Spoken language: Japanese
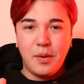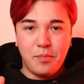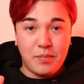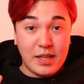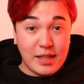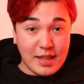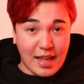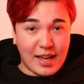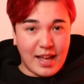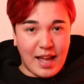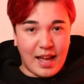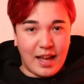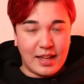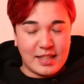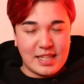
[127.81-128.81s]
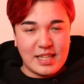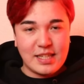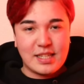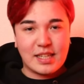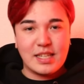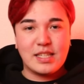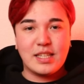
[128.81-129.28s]
みんなが認
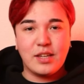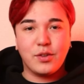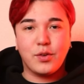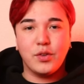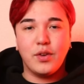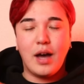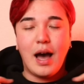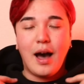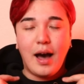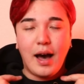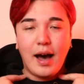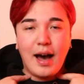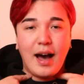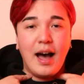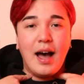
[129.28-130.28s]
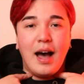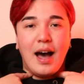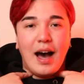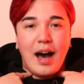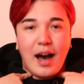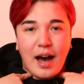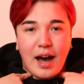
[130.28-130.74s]
識してるこの「
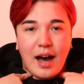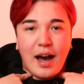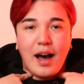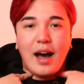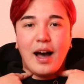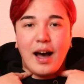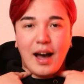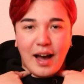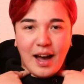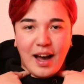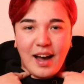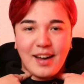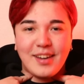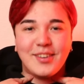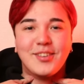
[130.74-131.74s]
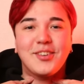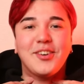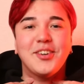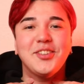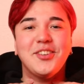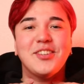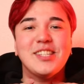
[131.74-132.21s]
あーあーあー」
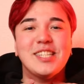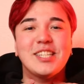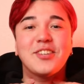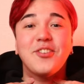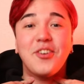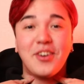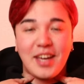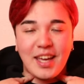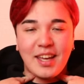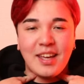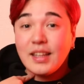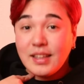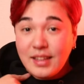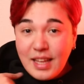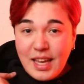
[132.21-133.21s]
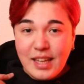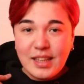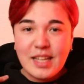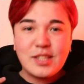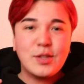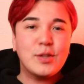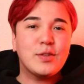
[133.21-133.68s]
この地声で
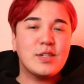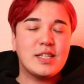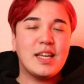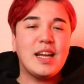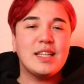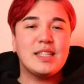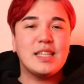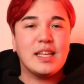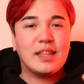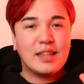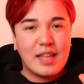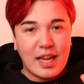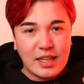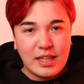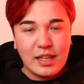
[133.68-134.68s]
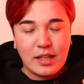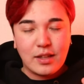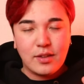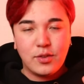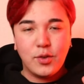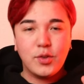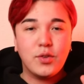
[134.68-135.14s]
出そうとしたら絶対に
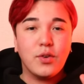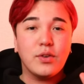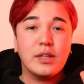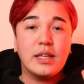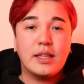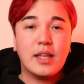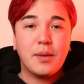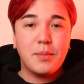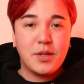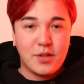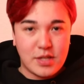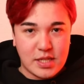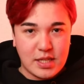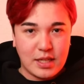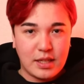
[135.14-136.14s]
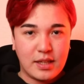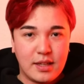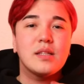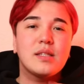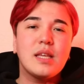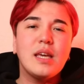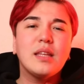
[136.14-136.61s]
喉を痛めるし
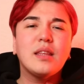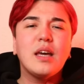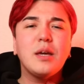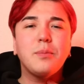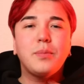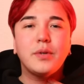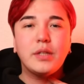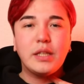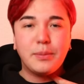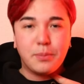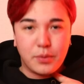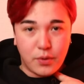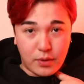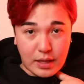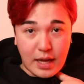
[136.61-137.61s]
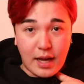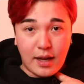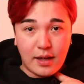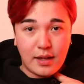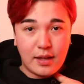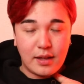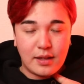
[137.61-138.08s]
声帯ポリープと
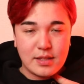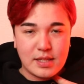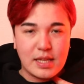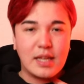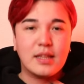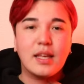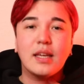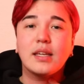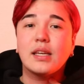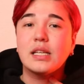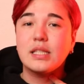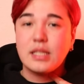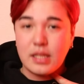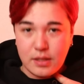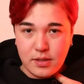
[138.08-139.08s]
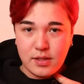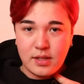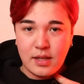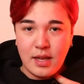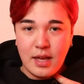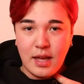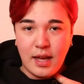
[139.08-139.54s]
か声帯結節